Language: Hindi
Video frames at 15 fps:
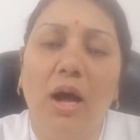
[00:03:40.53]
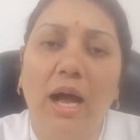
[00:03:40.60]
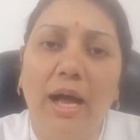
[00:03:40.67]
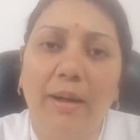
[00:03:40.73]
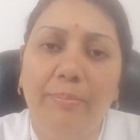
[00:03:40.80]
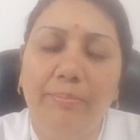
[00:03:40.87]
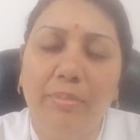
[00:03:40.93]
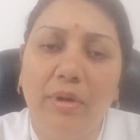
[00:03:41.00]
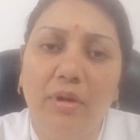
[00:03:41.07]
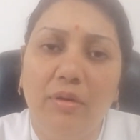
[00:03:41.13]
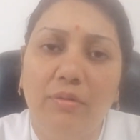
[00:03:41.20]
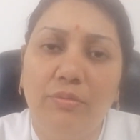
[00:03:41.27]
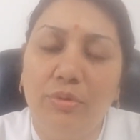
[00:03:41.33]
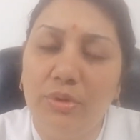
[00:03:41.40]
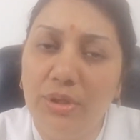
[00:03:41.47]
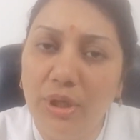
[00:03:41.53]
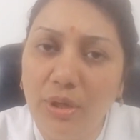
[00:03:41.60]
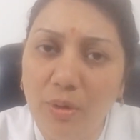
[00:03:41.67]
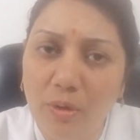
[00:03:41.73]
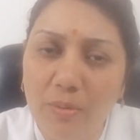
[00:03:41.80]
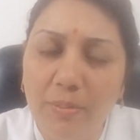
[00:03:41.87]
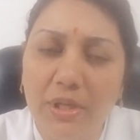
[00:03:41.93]
आप वृद्धि
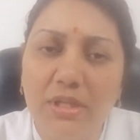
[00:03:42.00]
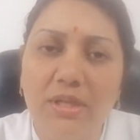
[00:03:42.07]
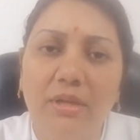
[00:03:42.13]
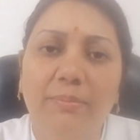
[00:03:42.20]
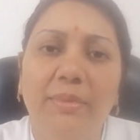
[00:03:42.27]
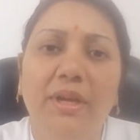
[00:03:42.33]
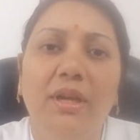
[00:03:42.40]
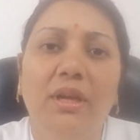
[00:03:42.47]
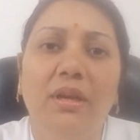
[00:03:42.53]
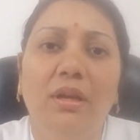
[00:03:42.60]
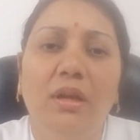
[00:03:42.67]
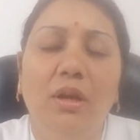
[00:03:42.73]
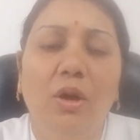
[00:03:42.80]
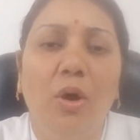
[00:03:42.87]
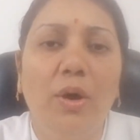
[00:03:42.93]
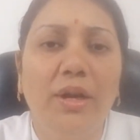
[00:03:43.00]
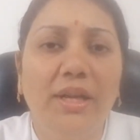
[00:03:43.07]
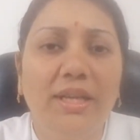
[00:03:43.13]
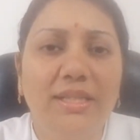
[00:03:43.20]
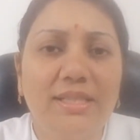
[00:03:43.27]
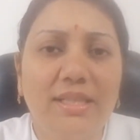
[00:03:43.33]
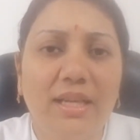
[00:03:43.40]
योग में जन्मे हैं और
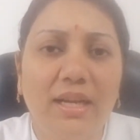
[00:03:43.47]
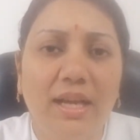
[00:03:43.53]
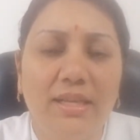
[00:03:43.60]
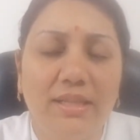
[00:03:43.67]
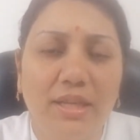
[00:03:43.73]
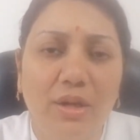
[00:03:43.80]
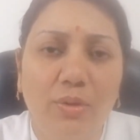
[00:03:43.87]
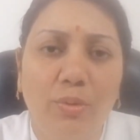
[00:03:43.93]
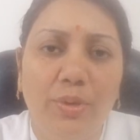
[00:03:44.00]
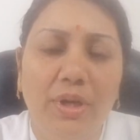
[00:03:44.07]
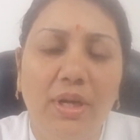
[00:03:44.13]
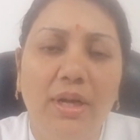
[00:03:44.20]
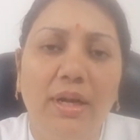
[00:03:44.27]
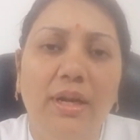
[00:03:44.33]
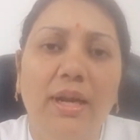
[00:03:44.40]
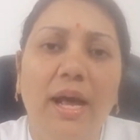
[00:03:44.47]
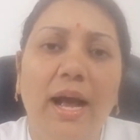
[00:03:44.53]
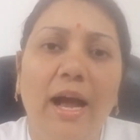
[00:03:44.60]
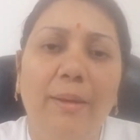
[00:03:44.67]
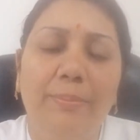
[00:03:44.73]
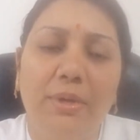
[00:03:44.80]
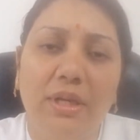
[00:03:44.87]
इस तरह की कोई घटना
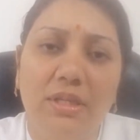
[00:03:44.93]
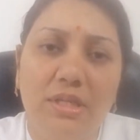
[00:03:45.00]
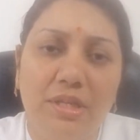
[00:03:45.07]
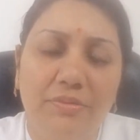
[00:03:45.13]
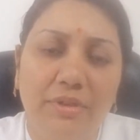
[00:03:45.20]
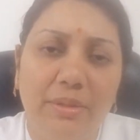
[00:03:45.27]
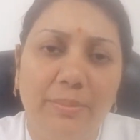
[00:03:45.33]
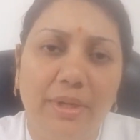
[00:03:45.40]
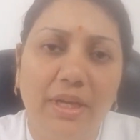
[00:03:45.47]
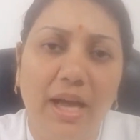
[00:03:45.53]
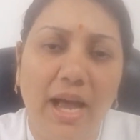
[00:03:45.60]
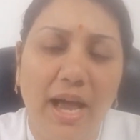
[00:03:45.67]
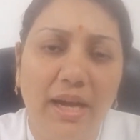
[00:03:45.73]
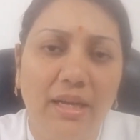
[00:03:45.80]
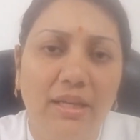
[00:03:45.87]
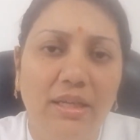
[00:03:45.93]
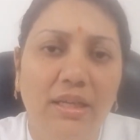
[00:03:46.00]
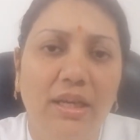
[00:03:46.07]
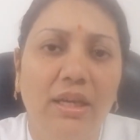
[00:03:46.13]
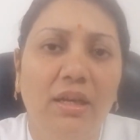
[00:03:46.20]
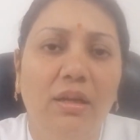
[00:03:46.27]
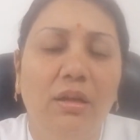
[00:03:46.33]
आपके जीवन में आ
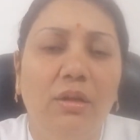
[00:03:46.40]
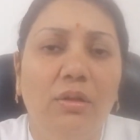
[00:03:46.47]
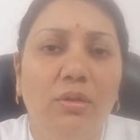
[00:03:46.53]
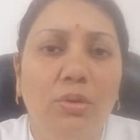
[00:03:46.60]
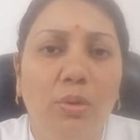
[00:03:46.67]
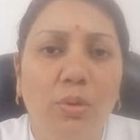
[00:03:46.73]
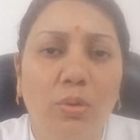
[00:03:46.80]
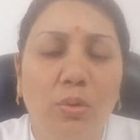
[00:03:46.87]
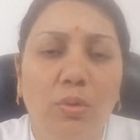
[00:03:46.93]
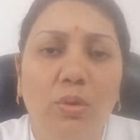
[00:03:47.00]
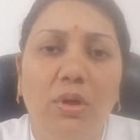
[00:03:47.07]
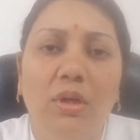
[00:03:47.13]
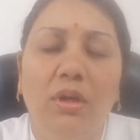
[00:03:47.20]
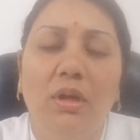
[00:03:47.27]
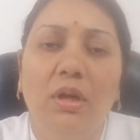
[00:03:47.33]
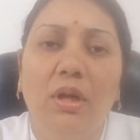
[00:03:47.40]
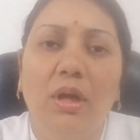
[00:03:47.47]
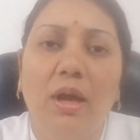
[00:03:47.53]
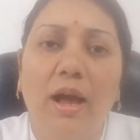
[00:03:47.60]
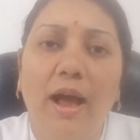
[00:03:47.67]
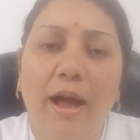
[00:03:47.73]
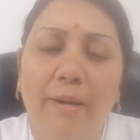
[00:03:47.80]
रही है तो
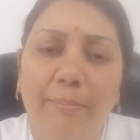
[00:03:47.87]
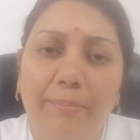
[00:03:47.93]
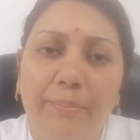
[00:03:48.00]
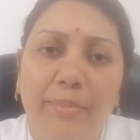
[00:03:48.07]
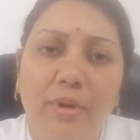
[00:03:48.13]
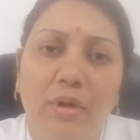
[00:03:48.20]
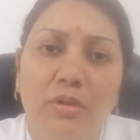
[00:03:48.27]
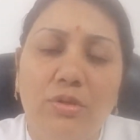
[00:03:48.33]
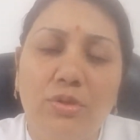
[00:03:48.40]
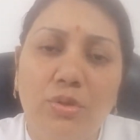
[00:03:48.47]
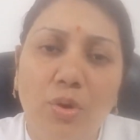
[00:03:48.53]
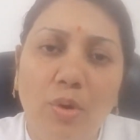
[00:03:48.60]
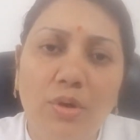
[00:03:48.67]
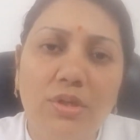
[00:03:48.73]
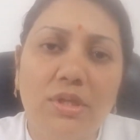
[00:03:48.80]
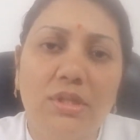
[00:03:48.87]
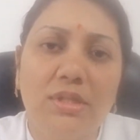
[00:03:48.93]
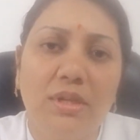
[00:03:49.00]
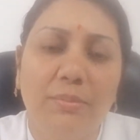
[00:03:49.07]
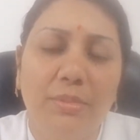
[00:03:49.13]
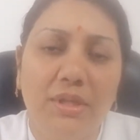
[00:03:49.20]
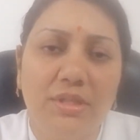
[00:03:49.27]
आप सोच
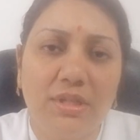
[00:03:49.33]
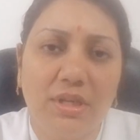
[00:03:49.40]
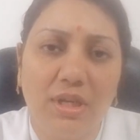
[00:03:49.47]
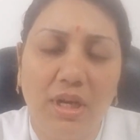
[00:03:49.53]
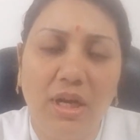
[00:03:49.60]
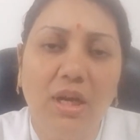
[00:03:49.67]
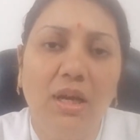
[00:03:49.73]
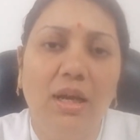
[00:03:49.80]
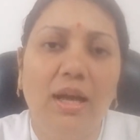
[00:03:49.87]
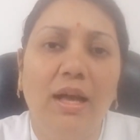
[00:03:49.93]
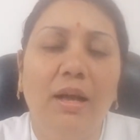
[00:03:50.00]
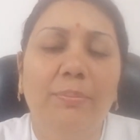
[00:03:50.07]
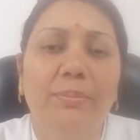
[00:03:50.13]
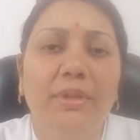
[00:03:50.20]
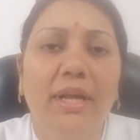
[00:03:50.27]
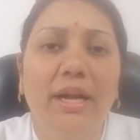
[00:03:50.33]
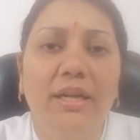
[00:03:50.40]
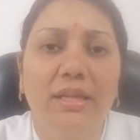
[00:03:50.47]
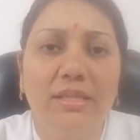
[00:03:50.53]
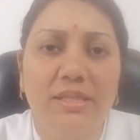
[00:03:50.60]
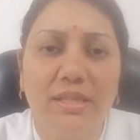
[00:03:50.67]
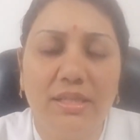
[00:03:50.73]
समझ के अपना
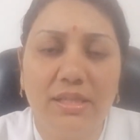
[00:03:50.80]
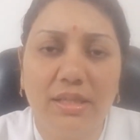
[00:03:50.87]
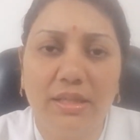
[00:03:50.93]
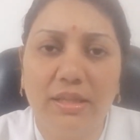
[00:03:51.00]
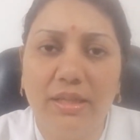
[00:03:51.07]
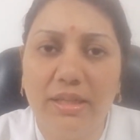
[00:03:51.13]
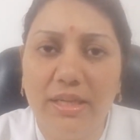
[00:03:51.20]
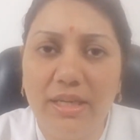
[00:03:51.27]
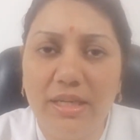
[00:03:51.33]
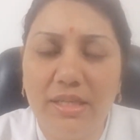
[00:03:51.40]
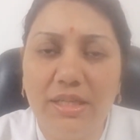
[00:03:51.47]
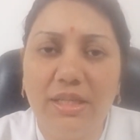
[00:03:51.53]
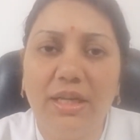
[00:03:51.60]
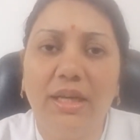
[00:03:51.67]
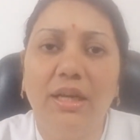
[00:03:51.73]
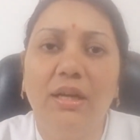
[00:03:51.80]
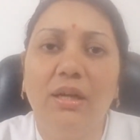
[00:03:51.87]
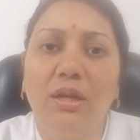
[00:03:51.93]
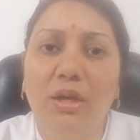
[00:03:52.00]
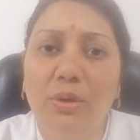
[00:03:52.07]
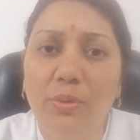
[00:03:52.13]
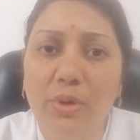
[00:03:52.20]
डिसीजन लीजिए
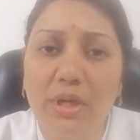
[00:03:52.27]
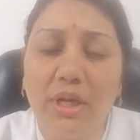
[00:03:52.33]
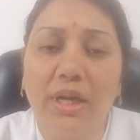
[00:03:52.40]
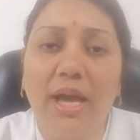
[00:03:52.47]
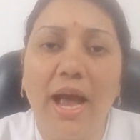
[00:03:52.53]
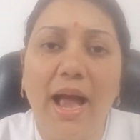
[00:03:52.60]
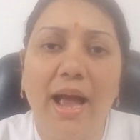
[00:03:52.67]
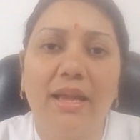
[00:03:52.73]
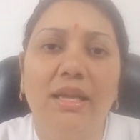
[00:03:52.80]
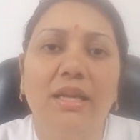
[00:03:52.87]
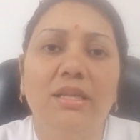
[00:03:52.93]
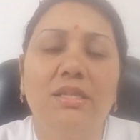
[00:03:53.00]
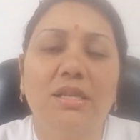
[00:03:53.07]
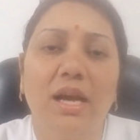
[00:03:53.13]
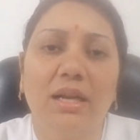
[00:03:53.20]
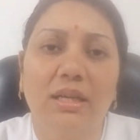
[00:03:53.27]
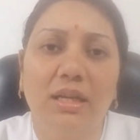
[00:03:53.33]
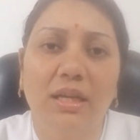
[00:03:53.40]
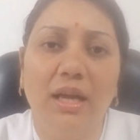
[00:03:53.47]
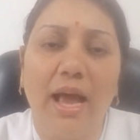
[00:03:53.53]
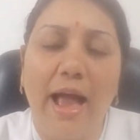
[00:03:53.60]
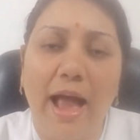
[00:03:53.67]
क्योंकि आगे
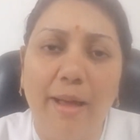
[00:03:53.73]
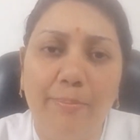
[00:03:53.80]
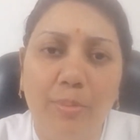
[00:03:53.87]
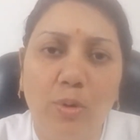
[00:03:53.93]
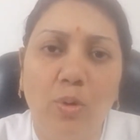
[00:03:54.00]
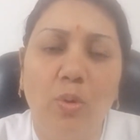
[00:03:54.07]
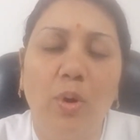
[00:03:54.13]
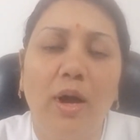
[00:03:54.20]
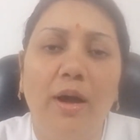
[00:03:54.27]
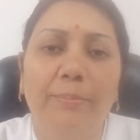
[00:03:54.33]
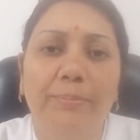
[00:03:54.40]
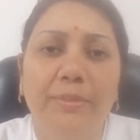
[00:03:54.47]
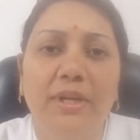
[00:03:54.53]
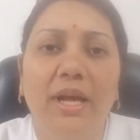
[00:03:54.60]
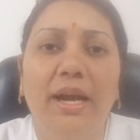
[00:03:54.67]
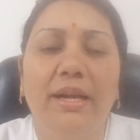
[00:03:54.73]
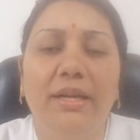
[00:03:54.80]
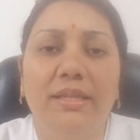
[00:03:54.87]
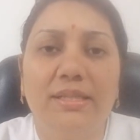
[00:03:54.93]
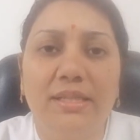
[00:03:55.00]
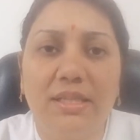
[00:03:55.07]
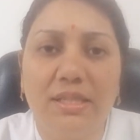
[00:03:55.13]
जाके आपको अपना
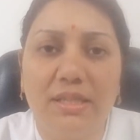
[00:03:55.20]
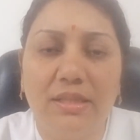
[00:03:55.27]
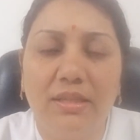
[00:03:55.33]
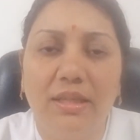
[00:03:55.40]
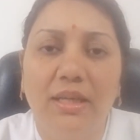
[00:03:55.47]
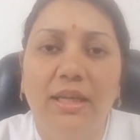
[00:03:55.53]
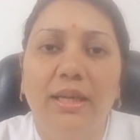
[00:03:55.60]
डिसीजन